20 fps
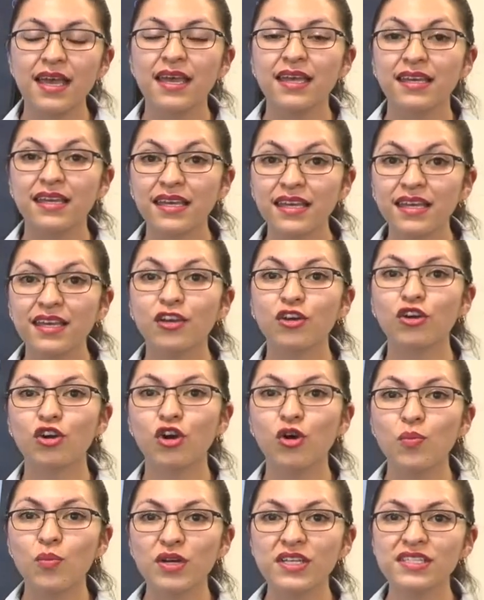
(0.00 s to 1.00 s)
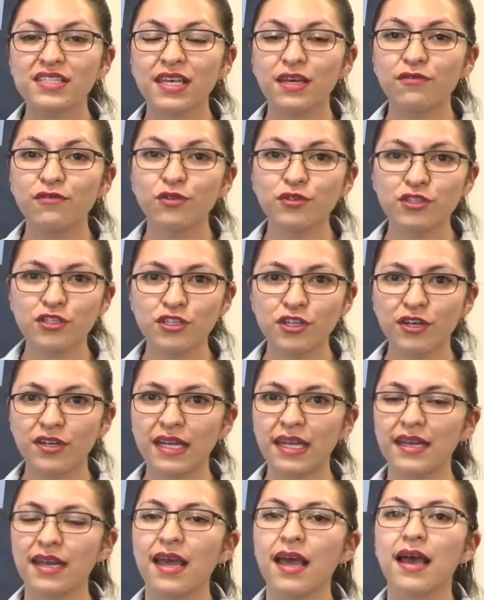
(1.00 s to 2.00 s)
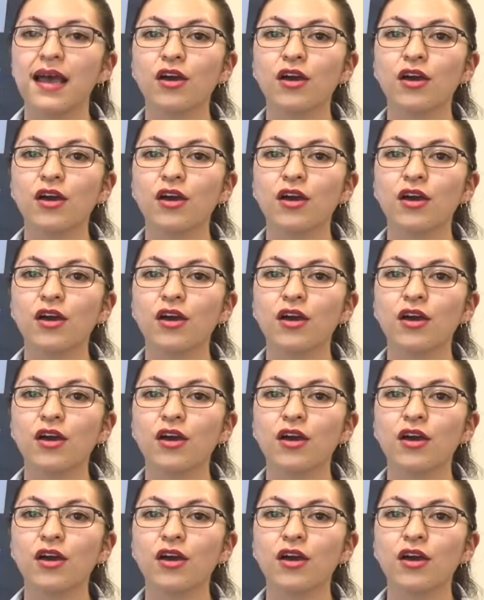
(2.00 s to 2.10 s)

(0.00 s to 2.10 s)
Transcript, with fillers: y cómo es que funcionan,